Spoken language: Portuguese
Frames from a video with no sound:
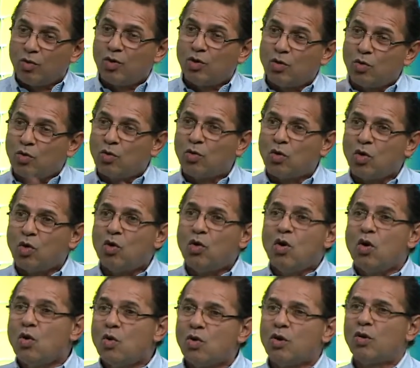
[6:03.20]
ou eu corro
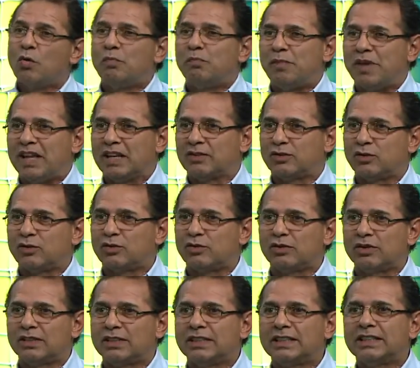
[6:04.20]
ou eu penso.
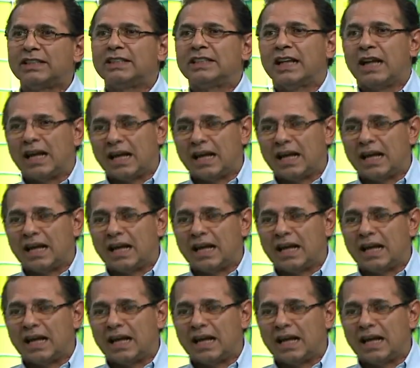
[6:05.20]
É, cara, o